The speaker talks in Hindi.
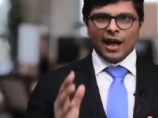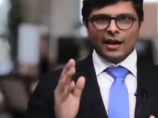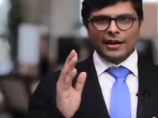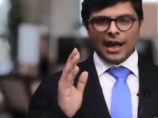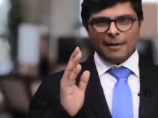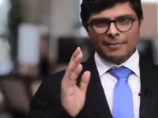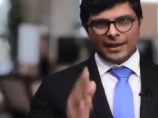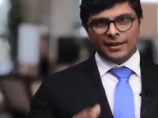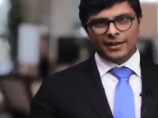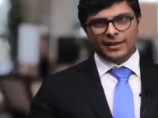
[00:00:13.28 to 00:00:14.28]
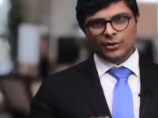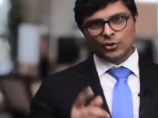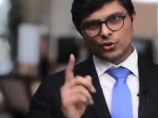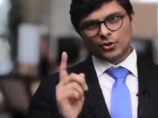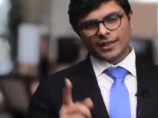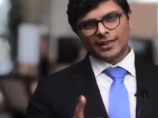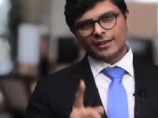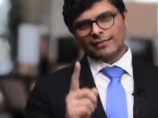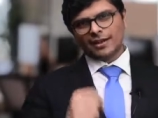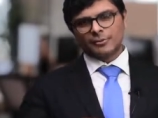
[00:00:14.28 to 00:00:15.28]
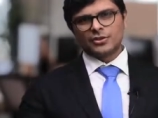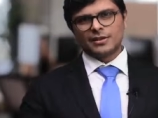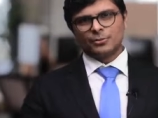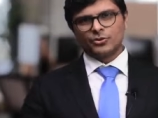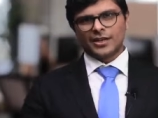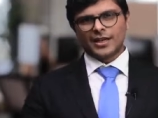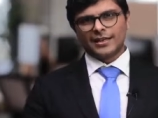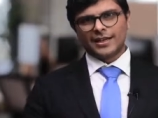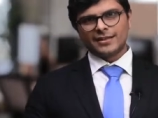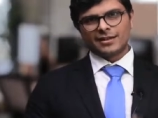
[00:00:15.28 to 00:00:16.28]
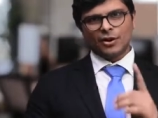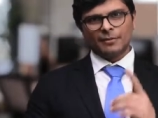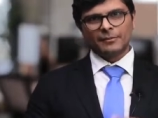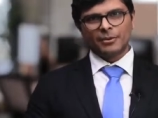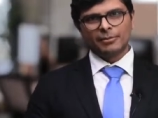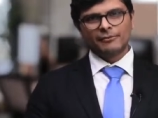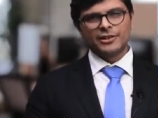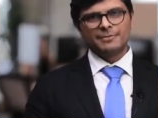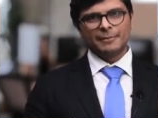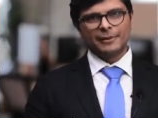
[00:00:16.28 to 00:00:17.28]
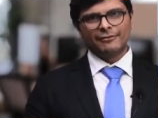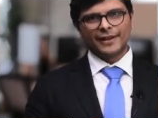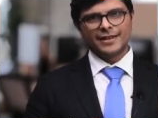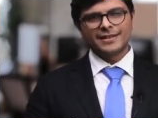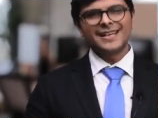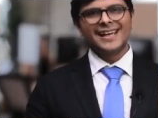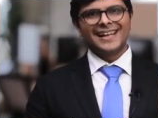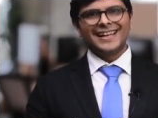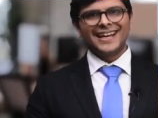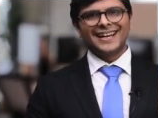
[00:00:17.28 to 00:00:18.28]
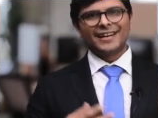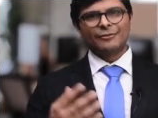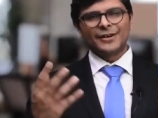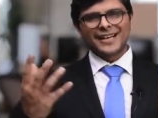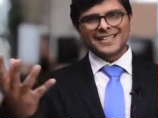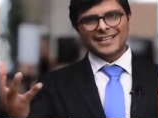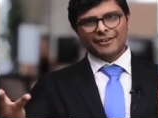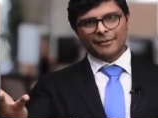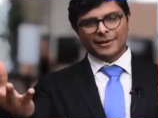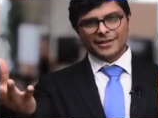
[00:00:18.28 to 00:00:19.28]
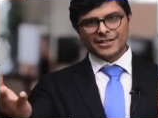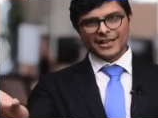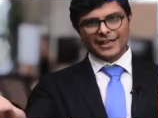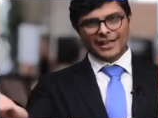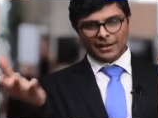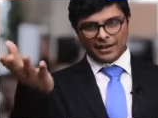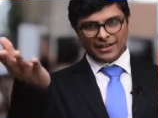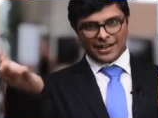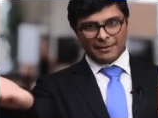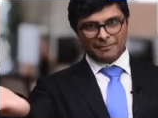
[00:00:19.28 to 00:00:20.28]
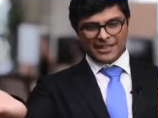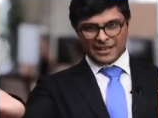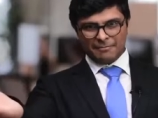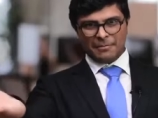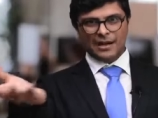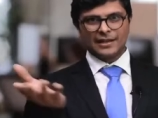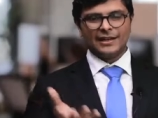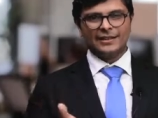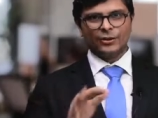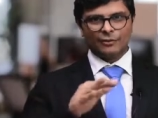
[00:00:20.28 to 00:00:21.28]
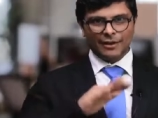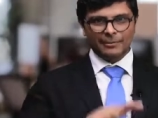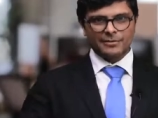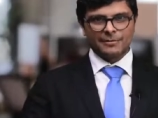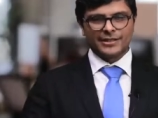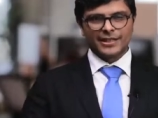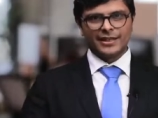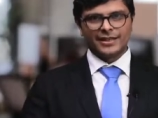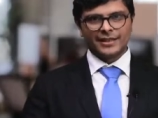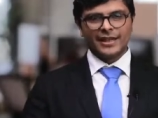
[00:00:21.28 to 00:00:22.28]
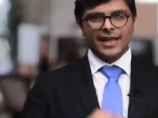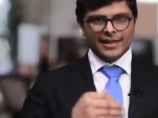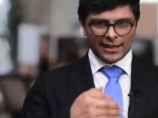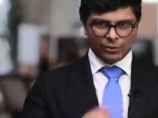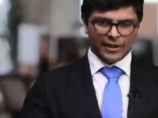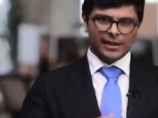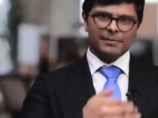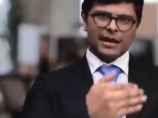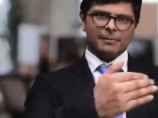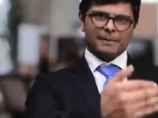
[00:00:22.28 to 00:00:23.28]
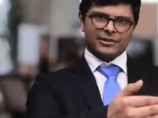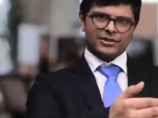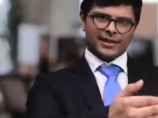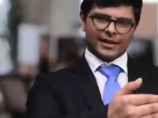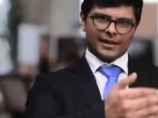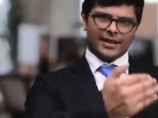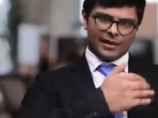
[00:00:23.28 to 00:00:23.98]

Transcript: अगर आप नहीं खरीदे हो जो खरीदा हुआ है आप उससे पूछेगा देर इज अ कॉमन प्रॉब्लम विच पीपल फेस कि अगर वो कहीं से वेब्रिज के लिए आ, कहीं से माल खरीदते हैं और वेब्रिज पर वजन करते हैं या तो कहीं माल बेचते हैं